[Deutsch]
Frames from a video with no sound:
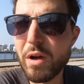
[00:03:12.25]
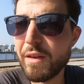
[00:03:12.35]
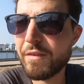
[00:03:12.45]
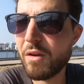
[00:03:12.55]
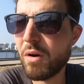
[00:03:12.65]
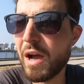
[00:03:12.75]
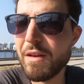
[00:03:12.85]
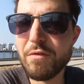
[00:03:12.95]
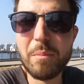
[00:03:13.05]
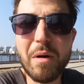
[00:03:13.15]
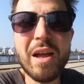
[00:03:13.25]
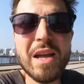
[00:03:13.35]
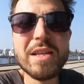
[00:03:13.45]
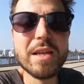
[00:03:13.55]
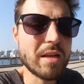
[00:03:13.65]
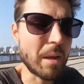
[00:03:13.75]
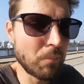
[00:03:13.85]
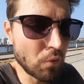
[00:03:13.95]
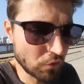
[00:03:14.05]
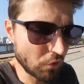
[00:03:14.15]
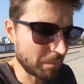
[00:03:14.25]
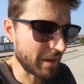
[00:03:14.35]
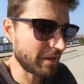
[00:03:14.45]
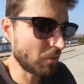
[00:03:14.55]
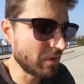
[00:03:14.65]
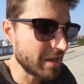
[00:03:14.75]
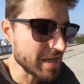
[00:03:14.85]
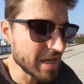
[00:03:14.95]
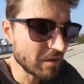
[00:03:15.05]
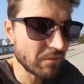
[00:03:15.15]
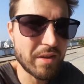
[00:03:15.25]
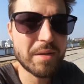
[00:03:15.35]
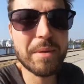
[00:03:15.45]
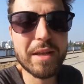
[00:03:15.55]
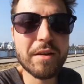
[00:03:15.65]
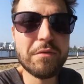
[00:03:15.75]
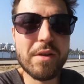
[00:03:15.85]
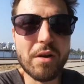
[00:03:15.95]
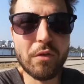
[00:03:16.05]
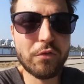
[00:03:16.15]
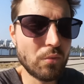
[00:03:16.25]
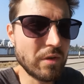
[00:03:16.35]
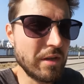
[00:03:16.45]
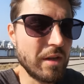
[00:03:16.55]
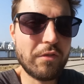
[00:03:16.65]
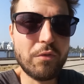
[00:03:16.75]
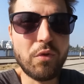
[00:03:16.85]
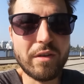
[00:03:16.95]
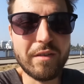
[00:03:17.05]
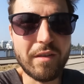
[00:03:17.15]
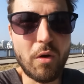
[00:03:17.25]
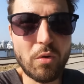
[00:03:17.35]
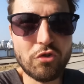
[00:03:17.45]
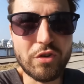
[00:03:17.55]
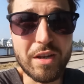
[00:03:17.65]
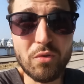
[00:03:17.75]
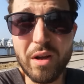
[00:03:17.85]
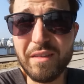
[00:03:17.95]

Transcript: Du kannst auch einfach mal irgendein Buch durchblättern und dir irgendwelche Begriffe raussuchen, die dir sofort ins Auge stechen.